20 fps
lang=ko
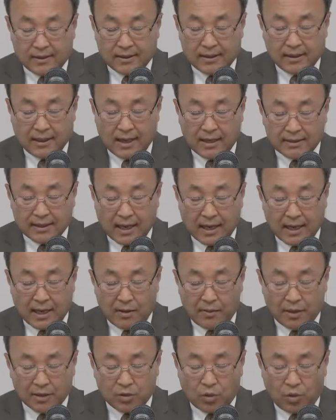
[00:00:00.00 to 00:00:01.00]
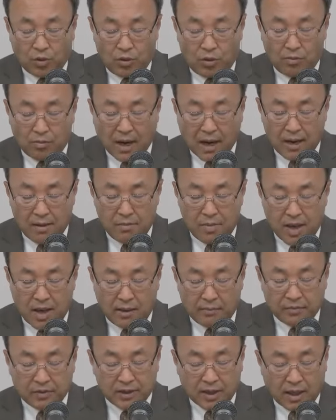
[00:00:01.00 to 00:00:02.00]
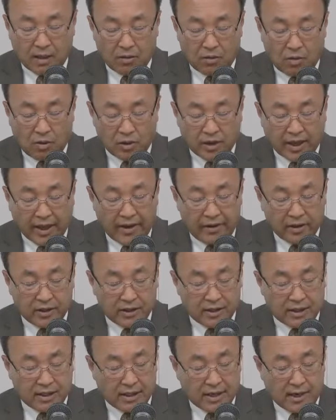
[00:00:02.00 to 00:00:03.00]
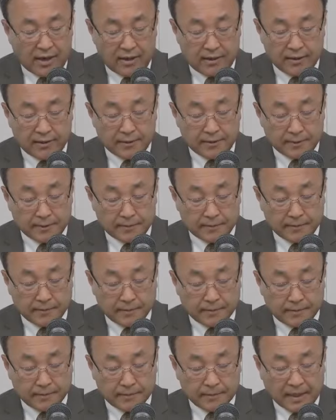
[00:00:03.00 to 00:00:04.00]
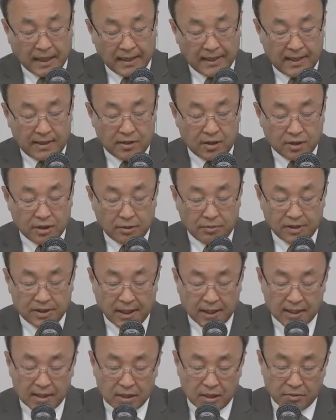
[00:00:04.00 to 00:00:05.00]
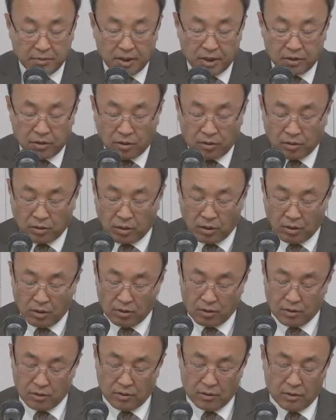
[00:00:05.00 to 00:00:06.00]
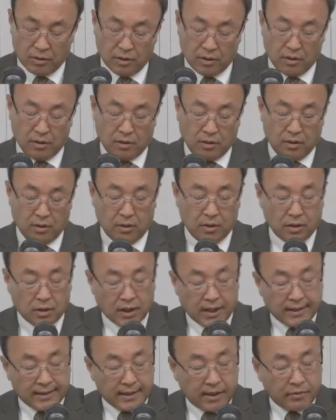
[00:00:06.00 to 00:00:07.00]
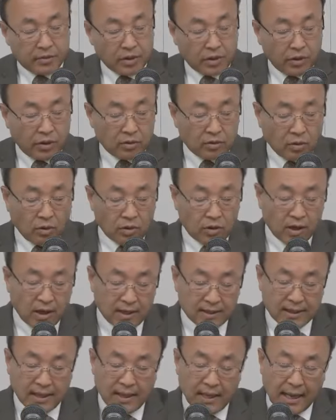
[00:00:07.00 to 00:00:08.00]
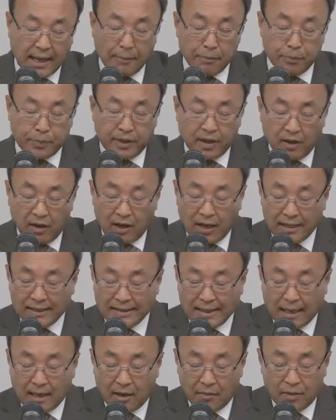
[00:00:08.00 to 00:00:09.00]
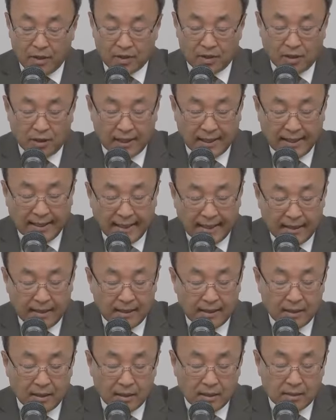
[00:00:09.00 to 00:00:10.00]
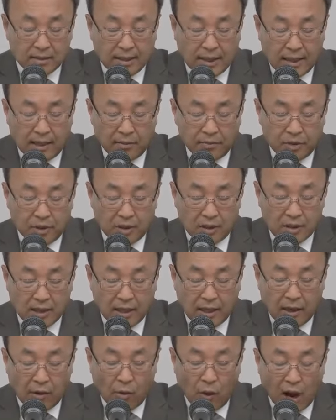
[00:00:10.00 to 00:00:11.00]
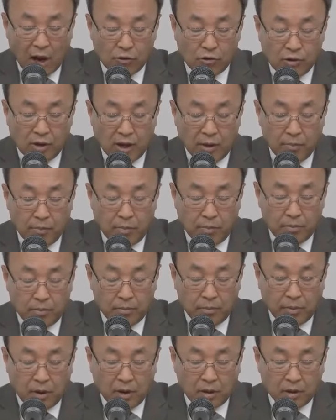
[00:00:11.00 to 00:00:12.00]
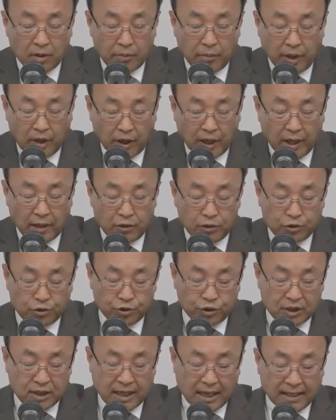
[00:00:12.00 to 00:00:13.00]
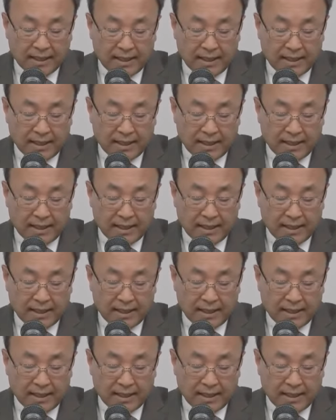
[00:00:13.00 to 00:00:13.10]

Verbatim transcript: 그가 사람의 손을 말미암지 않고 깨어지리라. 다니엘서 11장 21절도 킹제임성에 또 그의 자리에 한 비열한 사람이 서리니 사람들은 그에게 왕국의 명예를 주지